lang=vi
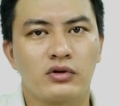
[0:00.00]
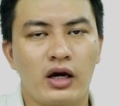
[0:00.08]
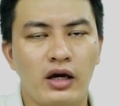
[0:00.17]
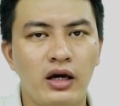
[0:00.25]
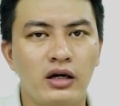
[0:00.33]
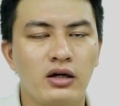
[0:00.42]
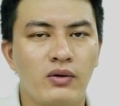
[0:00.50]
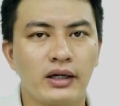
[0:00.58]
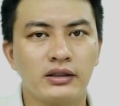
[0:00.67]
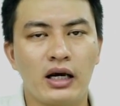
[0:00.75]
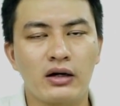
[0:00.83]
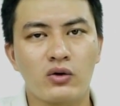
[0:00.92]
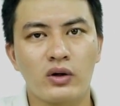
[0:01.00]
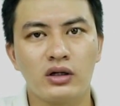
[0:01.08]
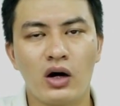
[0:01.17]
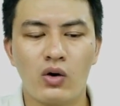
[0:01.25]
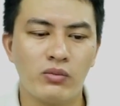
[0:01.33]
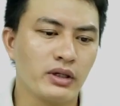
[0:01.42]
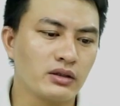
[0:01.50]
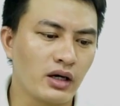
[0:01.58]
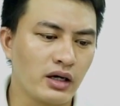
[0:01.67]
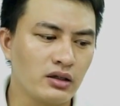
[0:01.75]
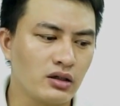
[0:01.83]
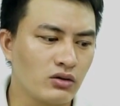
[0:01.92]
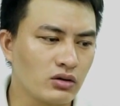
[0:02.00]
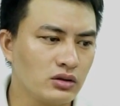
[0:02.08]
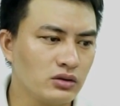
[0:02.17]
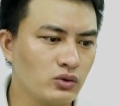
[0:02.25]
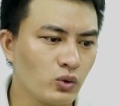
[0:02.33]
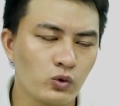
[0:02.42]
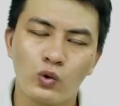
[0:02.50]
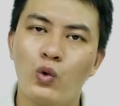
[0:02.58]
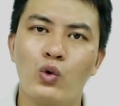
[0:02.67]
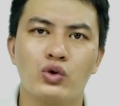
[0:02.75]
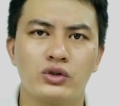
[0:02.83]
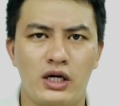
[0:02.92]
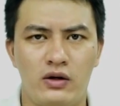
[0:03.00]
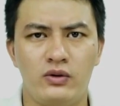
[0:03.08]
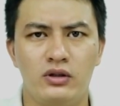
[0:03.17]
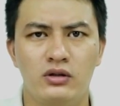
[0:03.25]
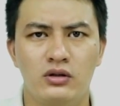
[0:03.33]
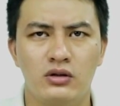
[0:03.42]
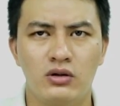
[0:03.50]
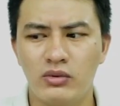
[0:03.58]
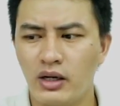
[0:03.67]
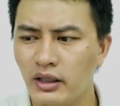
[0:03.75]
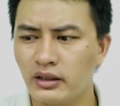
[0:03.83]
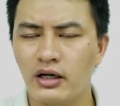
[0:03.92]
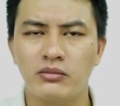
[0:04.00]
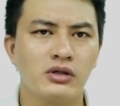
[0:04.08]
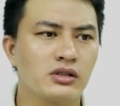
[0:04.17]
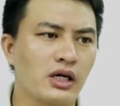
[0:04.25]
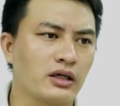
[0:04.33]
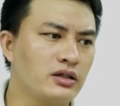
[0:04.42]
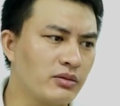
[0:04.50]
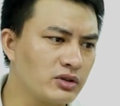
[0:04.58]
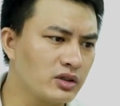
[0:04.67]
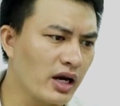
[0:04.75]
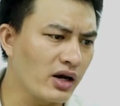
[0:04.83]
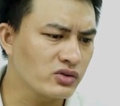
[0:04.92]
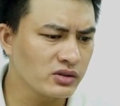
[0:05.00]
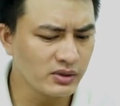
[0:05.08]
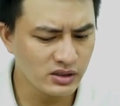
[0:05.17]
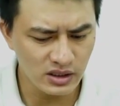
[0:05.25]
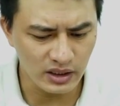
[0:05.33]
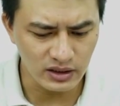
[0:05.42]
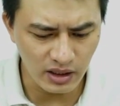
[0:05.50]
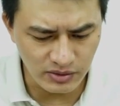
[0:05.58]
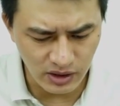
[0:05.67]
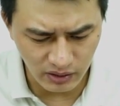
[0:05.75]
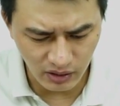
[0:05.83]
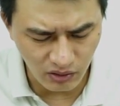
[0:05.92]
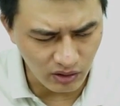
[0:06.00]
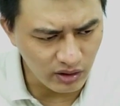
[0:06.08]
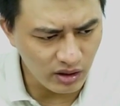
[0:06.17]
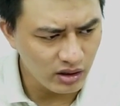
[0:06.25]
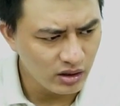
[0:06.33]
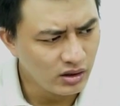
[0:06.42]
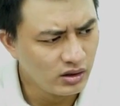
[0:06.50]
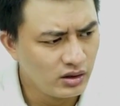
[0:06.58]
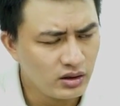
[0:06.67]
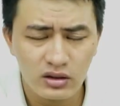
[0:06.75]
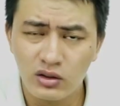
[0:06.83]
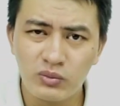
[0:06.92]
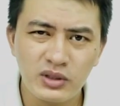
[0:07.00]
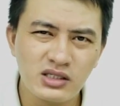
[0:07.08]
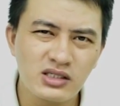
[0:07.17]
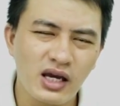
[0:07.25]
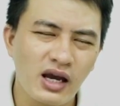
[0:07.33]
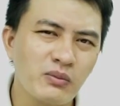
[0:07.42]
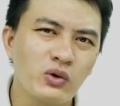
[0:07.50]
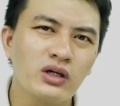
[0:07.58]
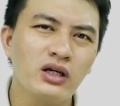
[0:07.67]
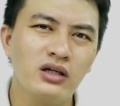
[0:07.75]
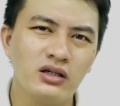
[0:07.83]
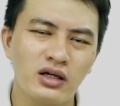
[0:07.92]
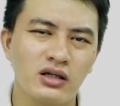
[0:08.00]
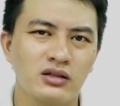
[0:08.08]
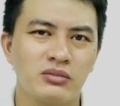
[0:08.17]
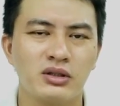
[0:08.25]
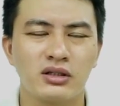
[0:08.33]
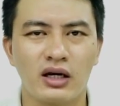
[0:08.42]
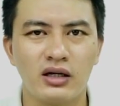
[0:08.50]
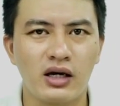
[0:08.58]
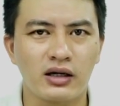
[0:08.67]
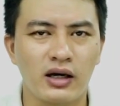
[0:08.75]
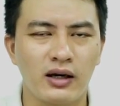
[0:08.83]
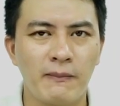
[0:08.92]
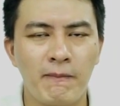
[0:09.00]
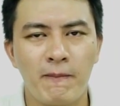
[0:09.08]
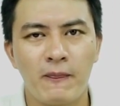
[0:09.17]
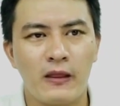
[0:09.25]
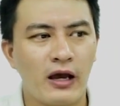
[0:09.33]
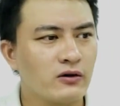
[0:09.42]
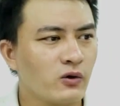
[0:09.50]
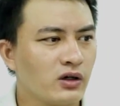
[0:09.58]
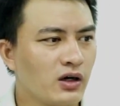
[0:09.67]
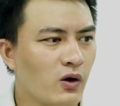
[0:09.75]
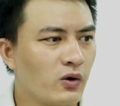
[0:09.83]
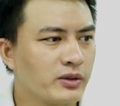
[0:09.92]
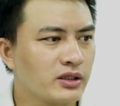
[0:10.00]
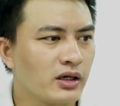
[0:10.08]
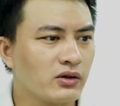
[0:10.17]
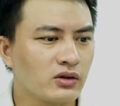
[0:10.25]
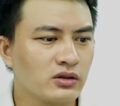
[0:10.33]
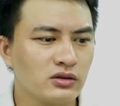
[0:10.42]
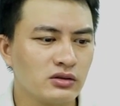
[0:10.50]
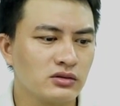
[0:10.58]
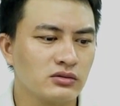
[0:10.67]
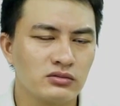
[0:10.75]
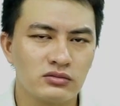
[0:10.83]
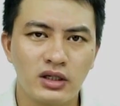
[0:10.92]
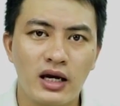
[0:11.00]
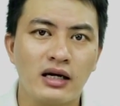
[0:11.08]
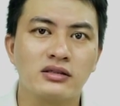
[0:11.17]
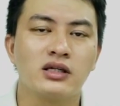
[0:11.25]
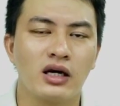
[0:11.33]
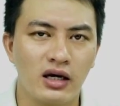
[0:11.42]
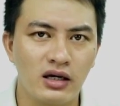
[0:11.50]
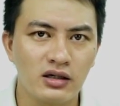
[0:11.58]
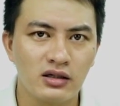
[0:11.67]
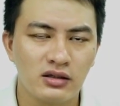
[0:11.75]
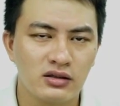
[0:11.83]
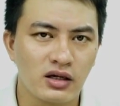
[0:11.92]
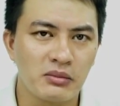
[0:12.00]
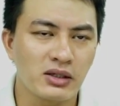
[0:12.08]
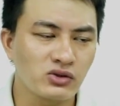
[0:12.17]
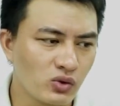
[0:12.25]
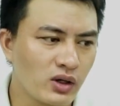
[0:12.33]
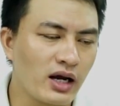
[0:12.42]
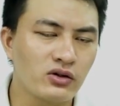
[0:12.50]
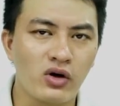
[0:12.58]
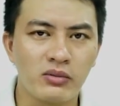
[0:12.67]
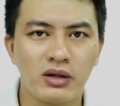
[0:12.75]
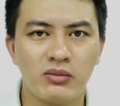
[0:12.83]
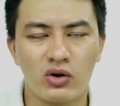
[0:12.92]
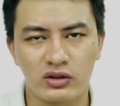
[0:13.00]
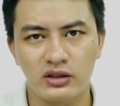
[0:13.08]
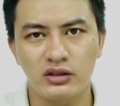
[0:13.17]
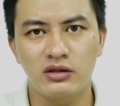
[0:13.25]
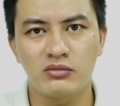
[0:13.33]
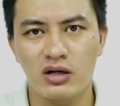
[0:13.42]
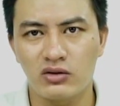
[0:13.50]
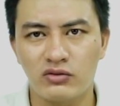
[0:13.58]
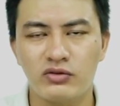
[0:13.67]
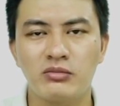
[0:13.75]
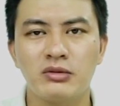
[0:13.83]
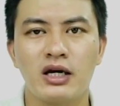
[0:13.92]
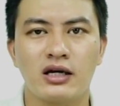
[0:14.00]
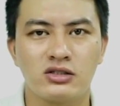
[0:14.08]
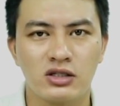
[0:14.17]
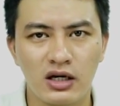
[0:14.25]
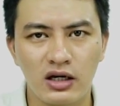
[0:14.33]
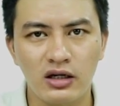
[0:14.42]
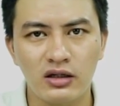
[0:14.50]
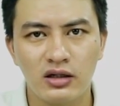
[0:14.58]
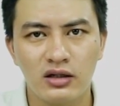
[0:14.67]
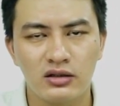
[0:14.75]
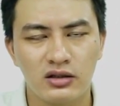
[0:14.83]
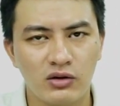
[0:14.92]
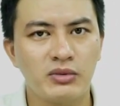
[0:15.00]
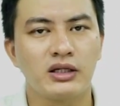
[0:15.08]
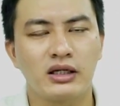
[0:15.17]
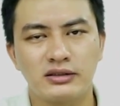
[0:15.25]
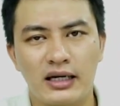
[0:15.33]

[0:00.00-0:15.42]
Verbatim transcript: cái hệ điều hành Android Go mình thấy là nó cứ tù sao ấy. Không biết anh em là trải nghiệm như thế nào, chứ mình trải nghiệm trên cái con Realme C21i ấy, mình thấy là cái Android Go mình thấy nó cứ bị hạn chế. Đấy, mặc dù là Android 11 ấy, nhưng mà nó vẫn bị hạn chế. Theo mình đánh